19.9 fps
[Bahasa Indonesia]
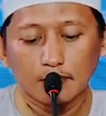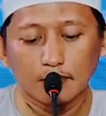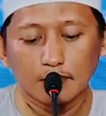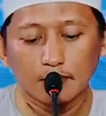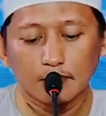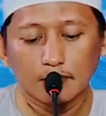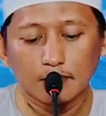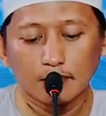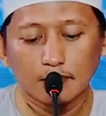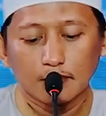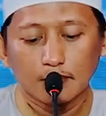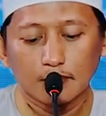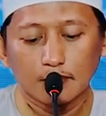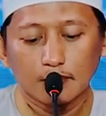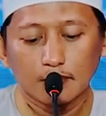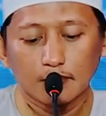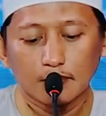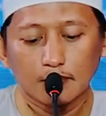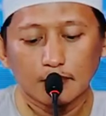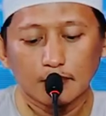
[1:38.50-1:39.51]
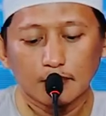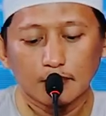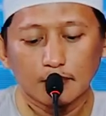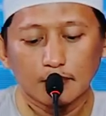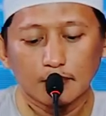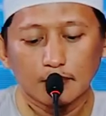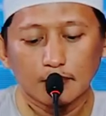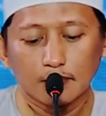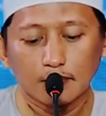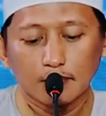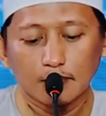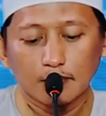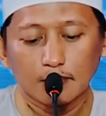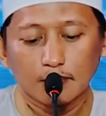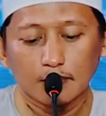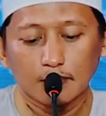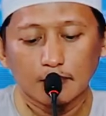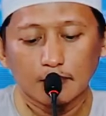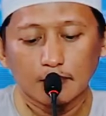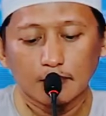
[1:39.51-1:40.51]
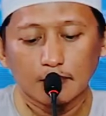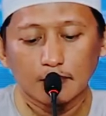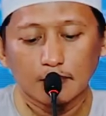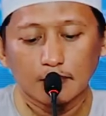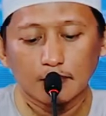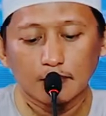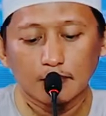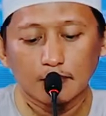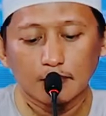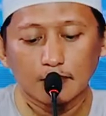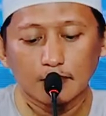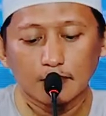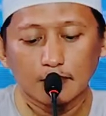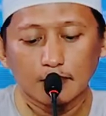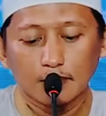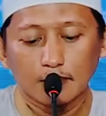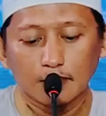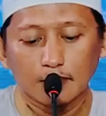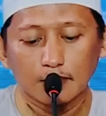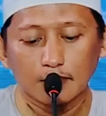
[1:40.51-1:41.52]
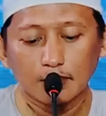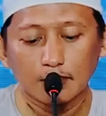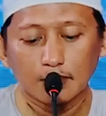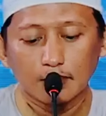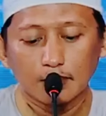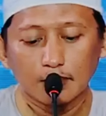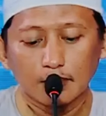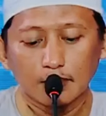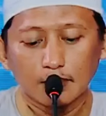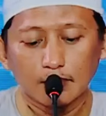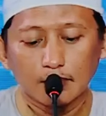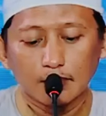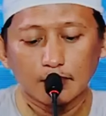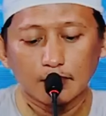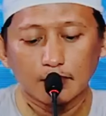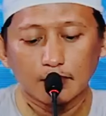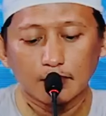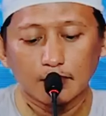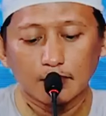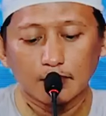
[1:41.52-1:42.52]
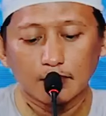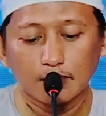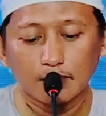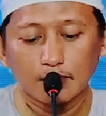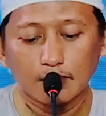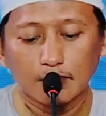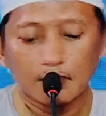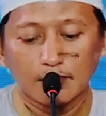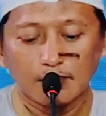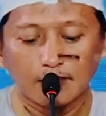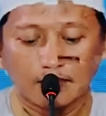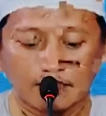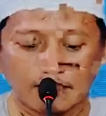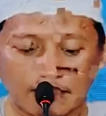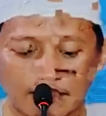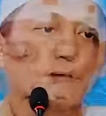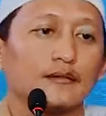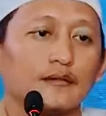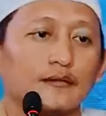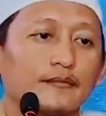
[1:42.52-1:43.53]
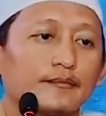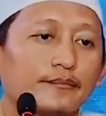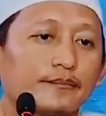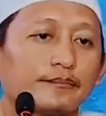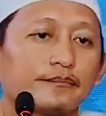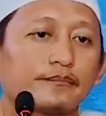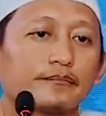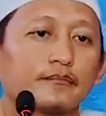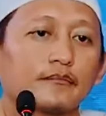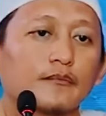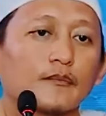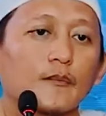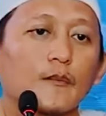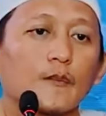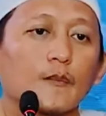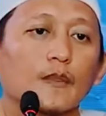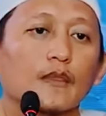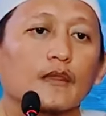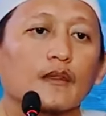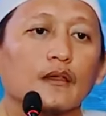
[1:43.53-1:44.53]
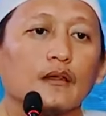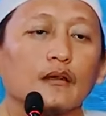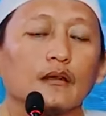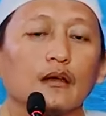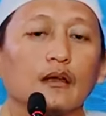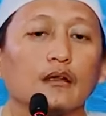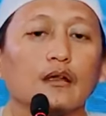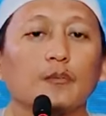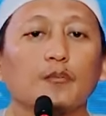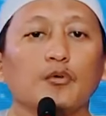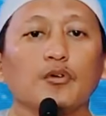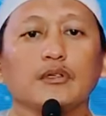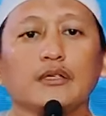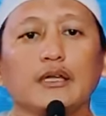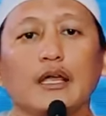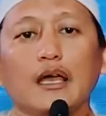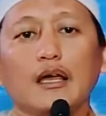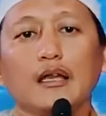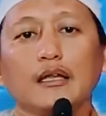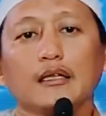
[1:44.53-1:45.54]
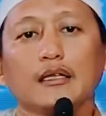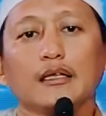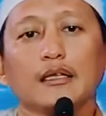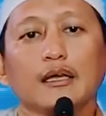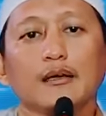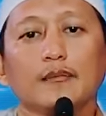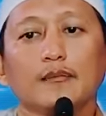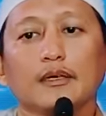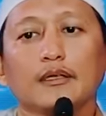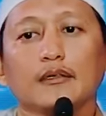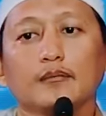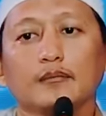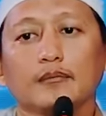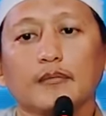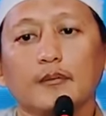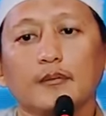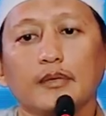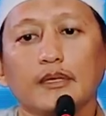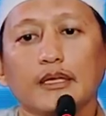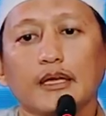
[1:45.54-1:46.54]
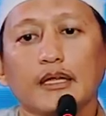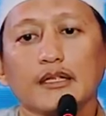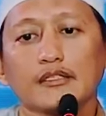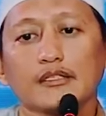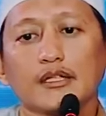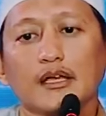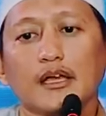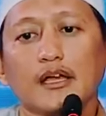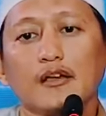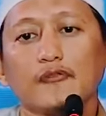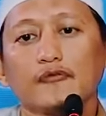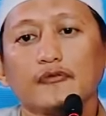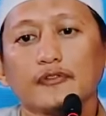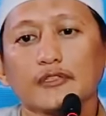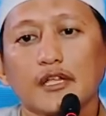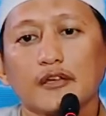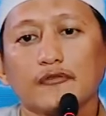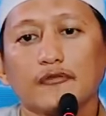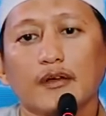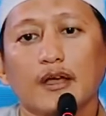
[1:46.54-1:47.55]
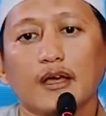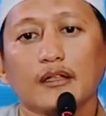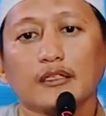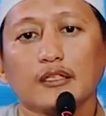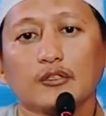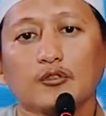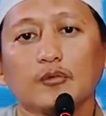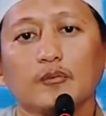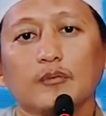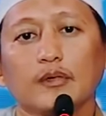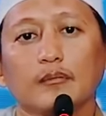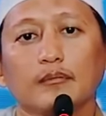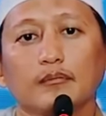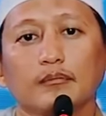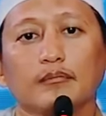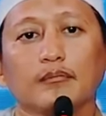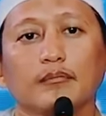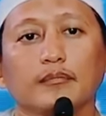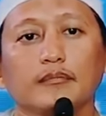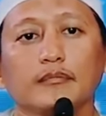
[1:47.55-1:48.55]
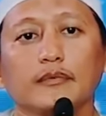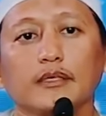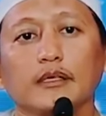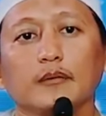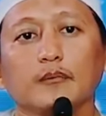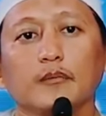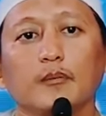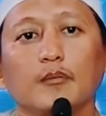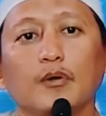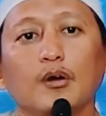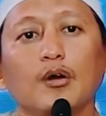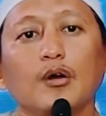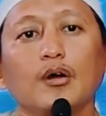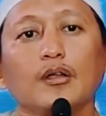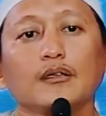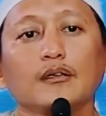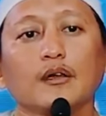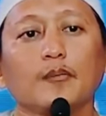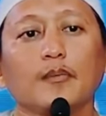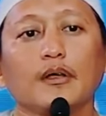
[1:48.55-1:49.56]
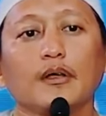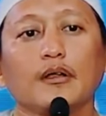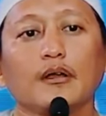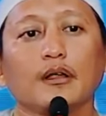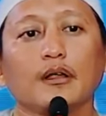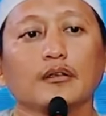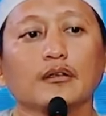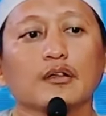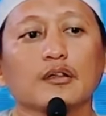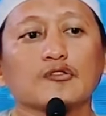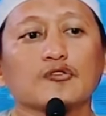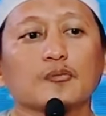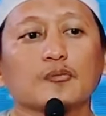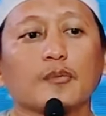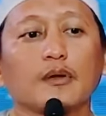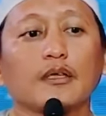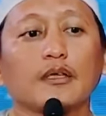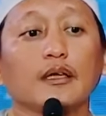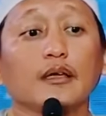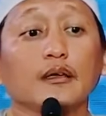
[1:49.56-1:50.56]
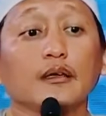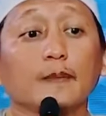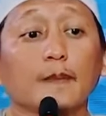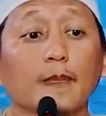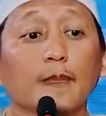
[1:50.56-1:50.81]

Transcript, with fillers: Maka ya di dunia itu memberikan syafaat seseorang untuk orang lain gitu loh. Adapun di hari kiamat memberikan syaf syafaat itu mem, ya memohon kepada Allah supaya